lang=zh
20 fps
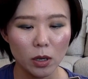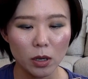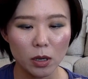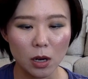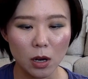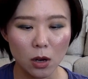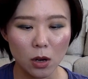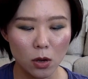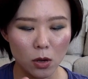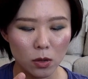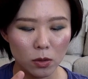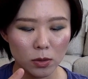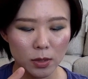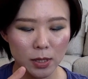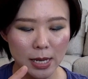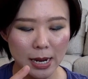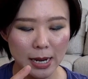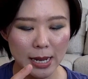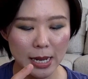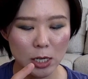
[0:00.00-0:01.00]
然后
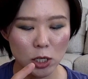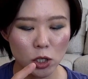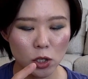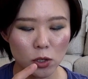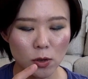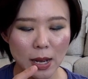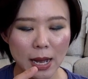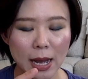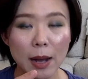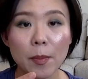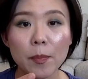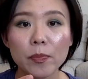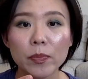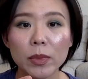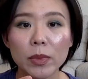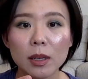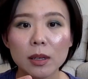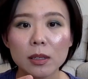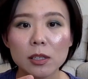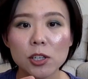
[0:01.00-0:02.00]
再来刷
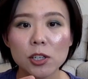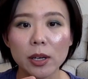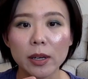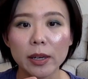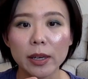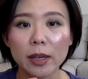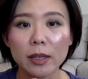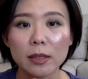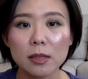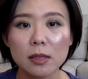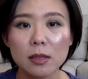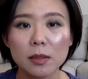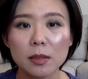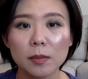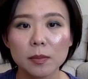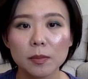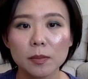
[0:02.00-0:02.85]
这个颜色，